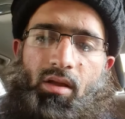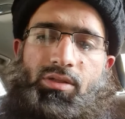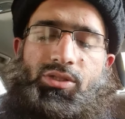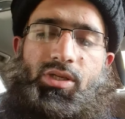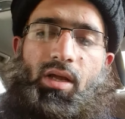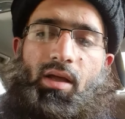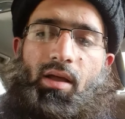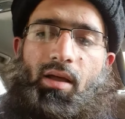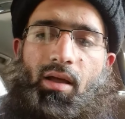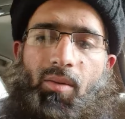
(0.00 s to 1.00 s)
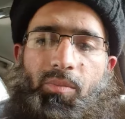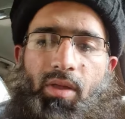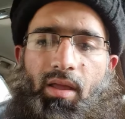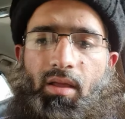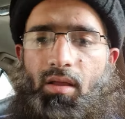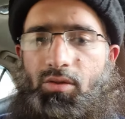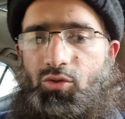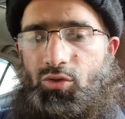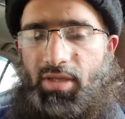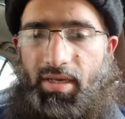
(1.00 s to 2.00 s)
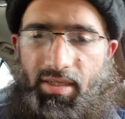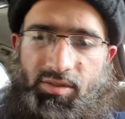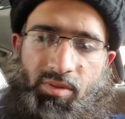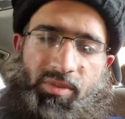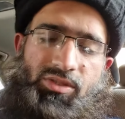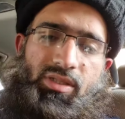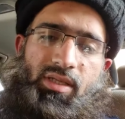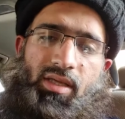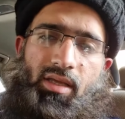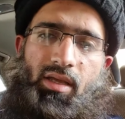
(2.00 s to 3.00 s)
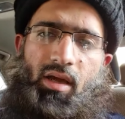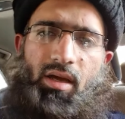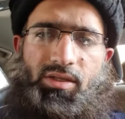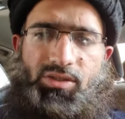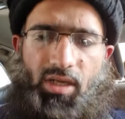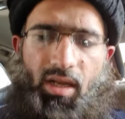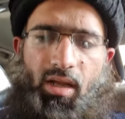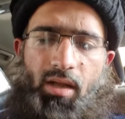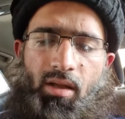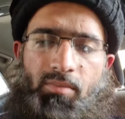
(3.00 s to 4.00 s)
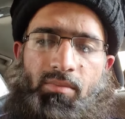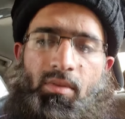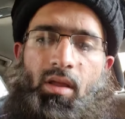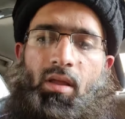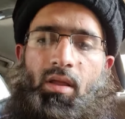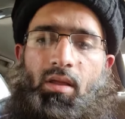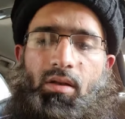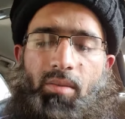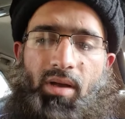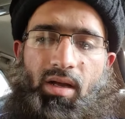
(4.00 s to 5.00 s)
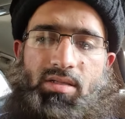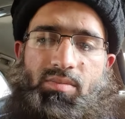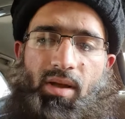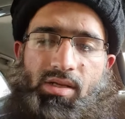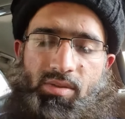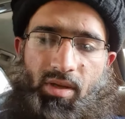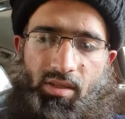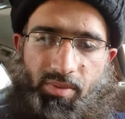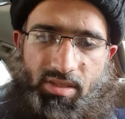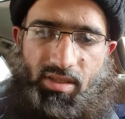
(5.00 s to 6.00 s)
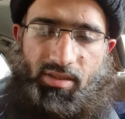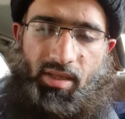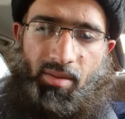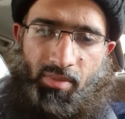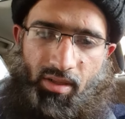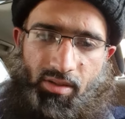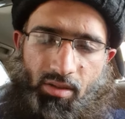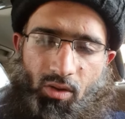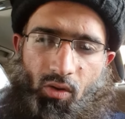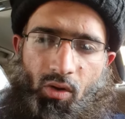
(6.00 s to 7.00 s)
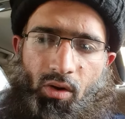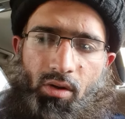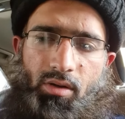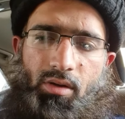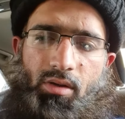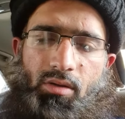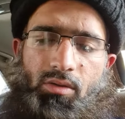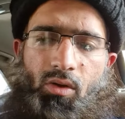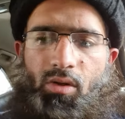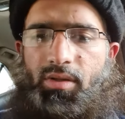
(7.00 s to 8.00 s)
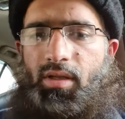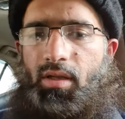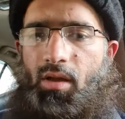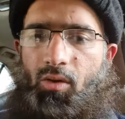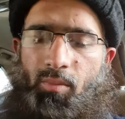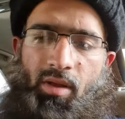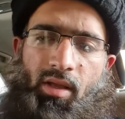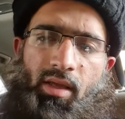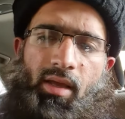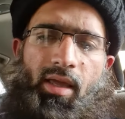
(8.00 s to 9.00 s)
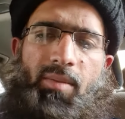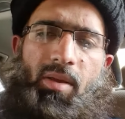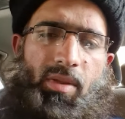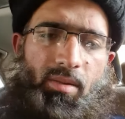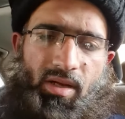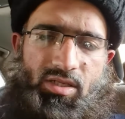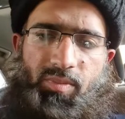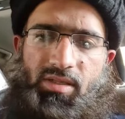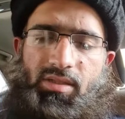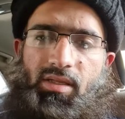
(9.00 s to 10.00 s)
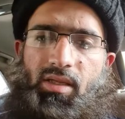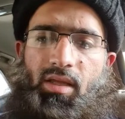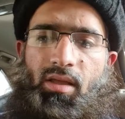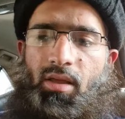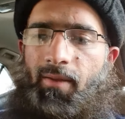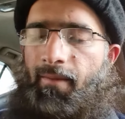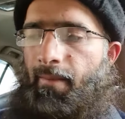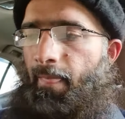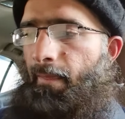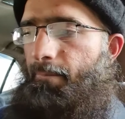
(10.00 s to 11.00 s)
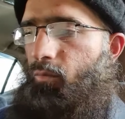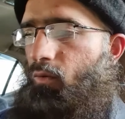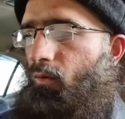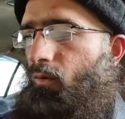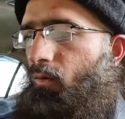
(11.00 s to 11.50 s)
अच्छा आपके सोसाइटीज़ में मस्जिदें हैं हर जगह हम नमाज बाजमात पढ़ सकते हैं मर्द और औरतें घरों में या कहीं पे भी नमाज़ पढ़ सकती हैं तो